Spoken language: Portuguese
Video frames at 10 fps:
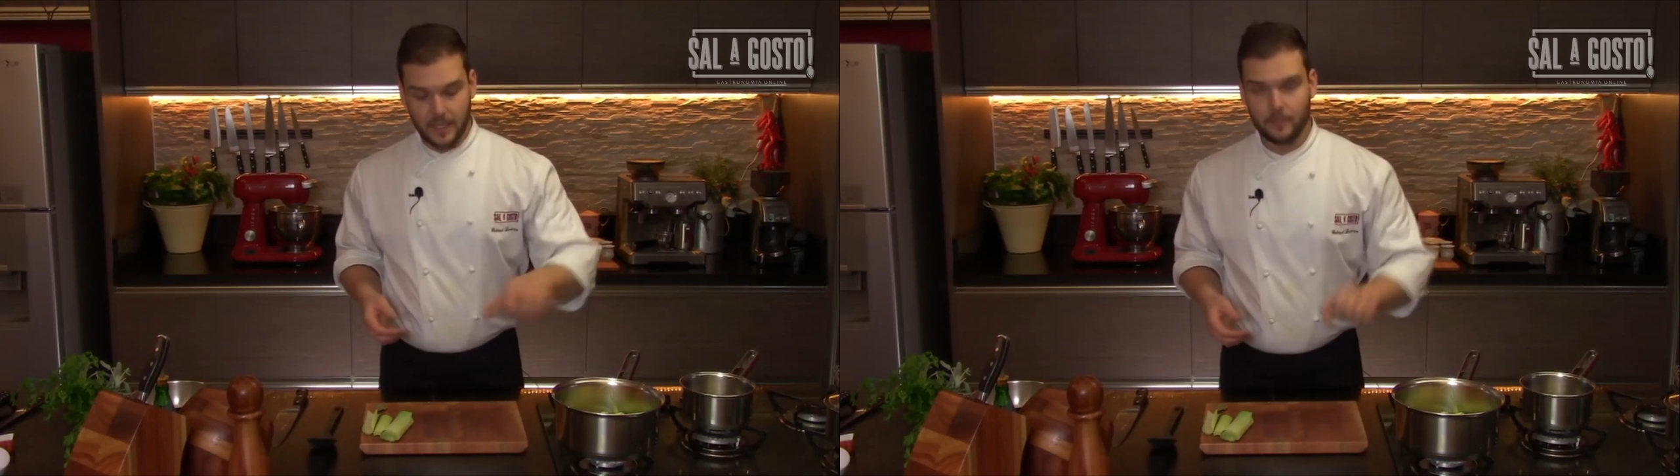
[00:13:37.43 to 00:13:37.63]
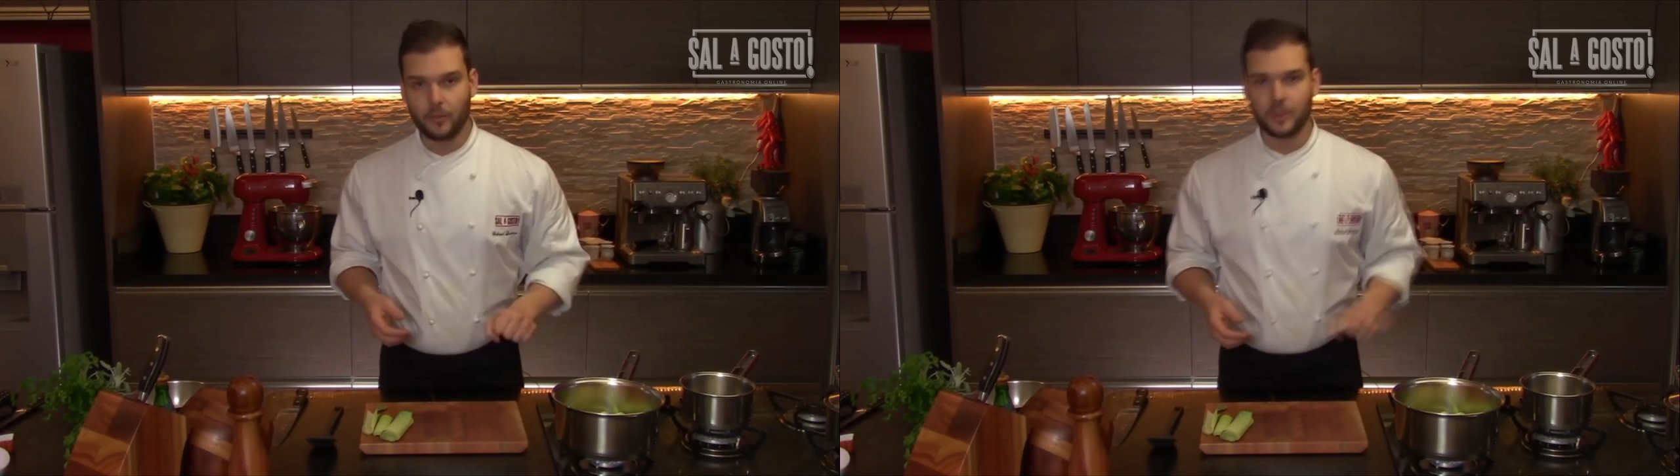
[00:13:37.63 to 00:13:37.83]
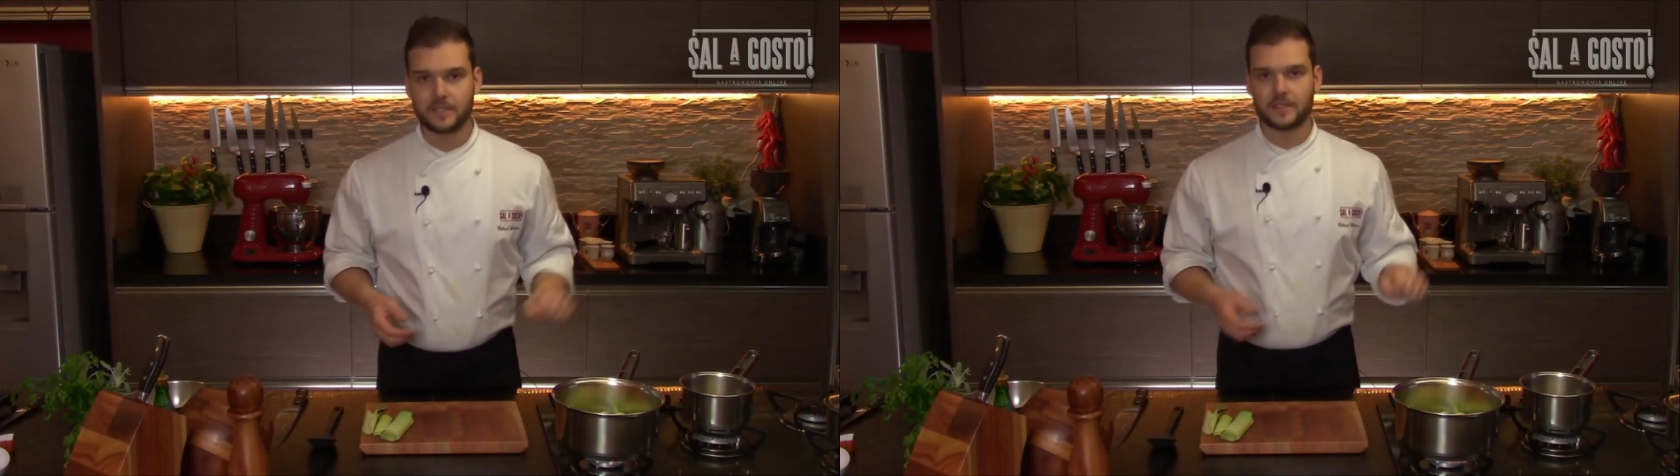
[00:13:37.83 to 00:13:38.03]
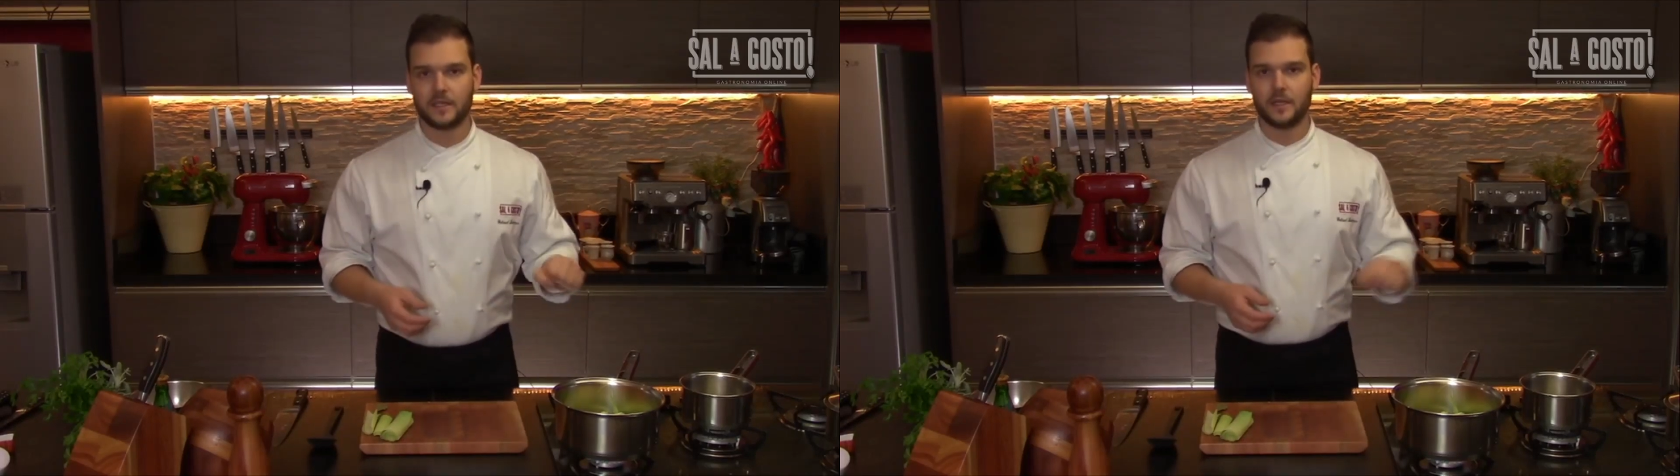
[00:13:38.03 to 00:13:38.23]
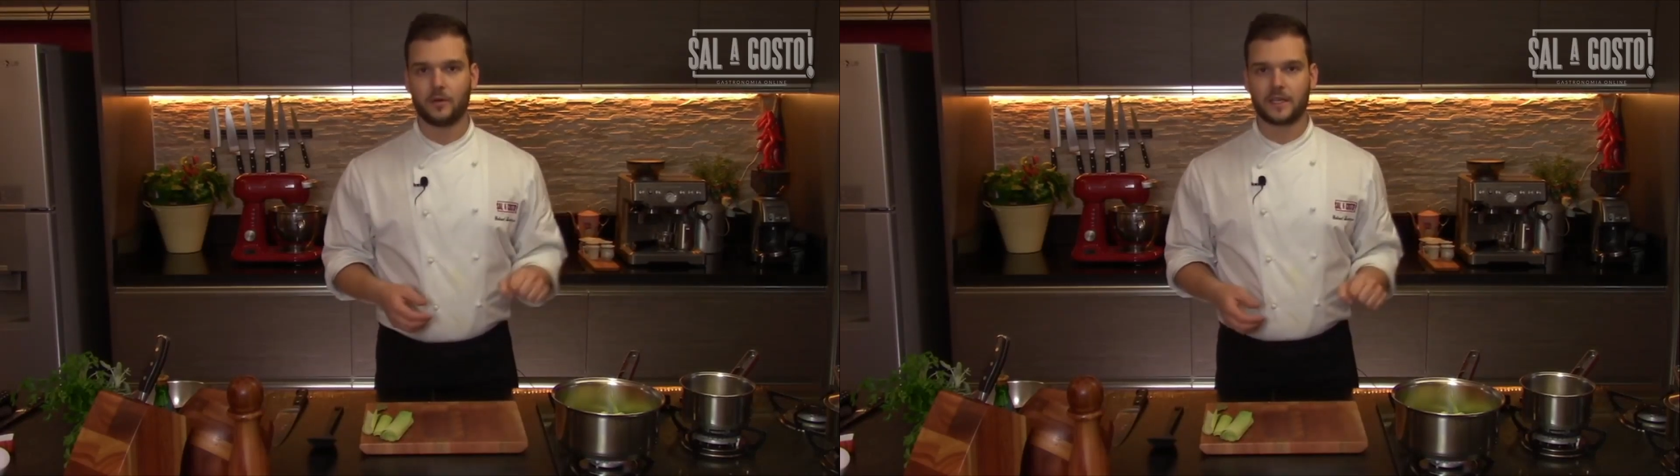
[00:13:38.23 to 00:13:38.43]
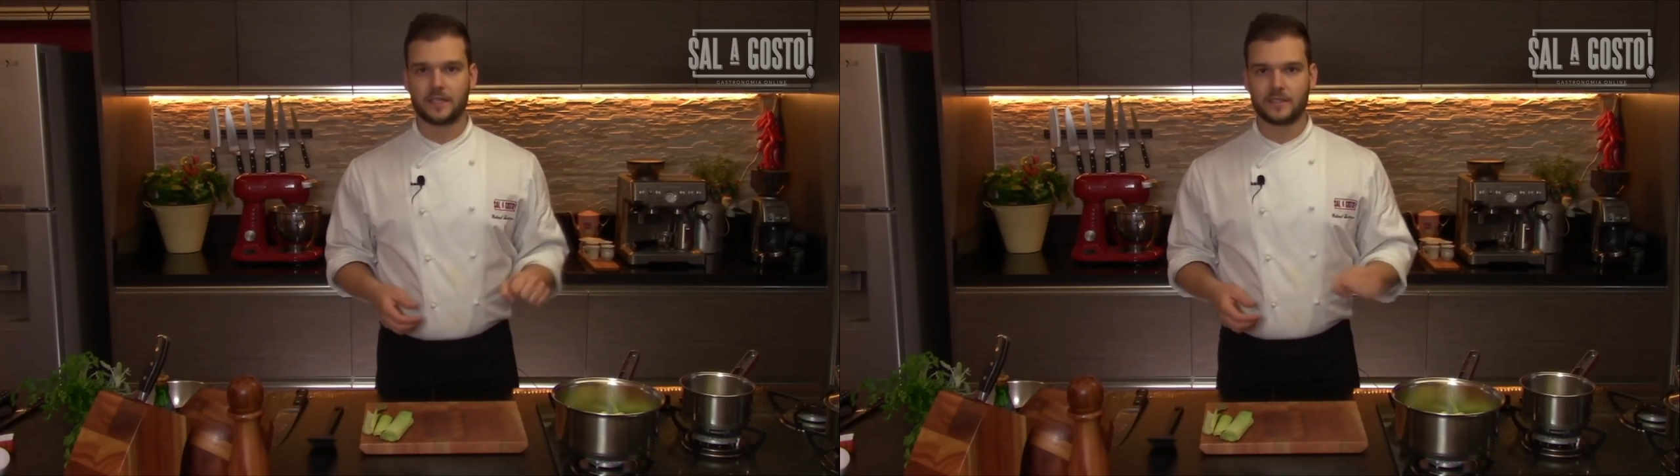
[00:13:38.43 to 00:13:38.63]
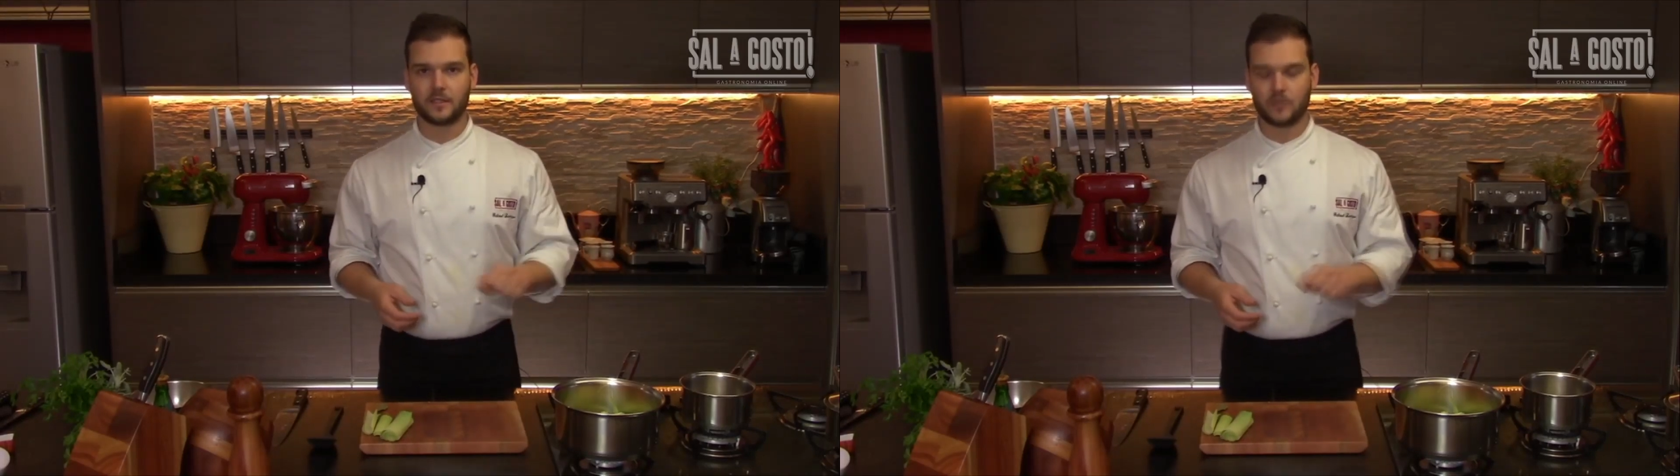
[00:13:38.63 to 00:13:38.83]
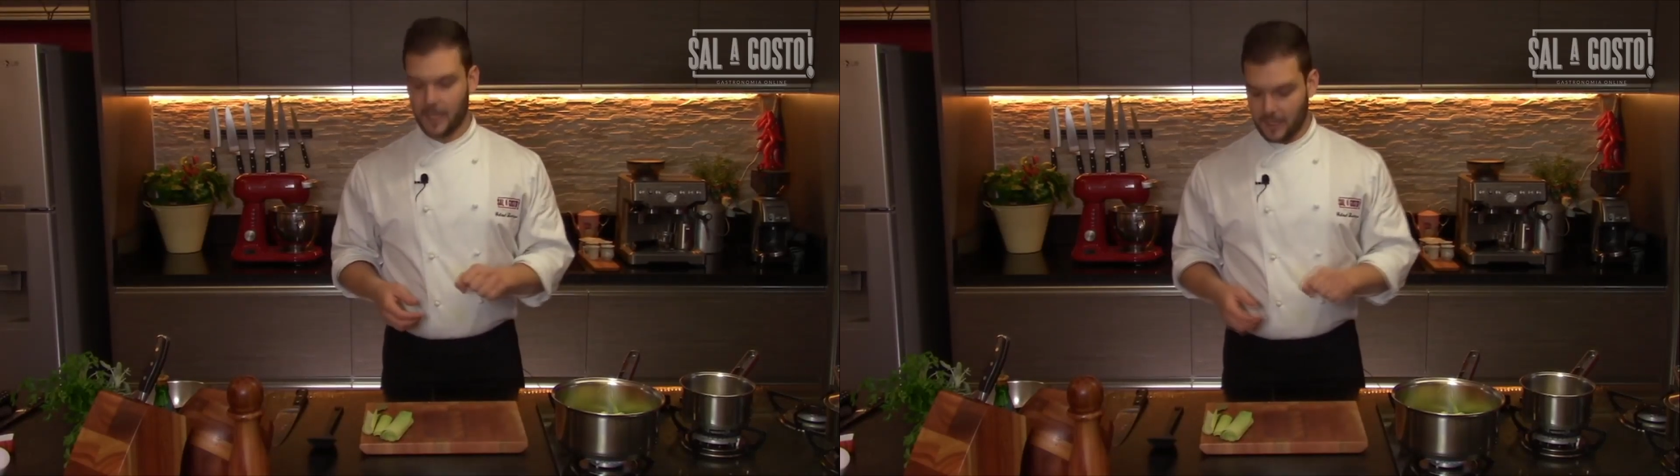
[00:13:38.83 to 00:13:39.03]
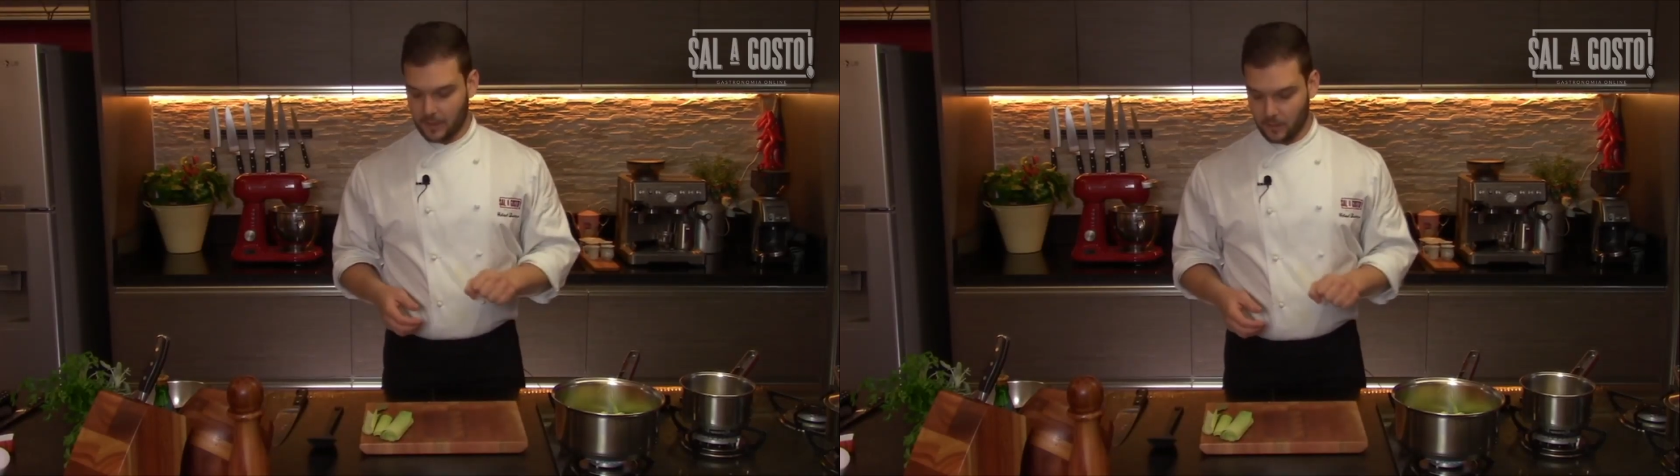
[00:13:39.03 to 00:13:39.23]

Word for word: e depois eu acrescento a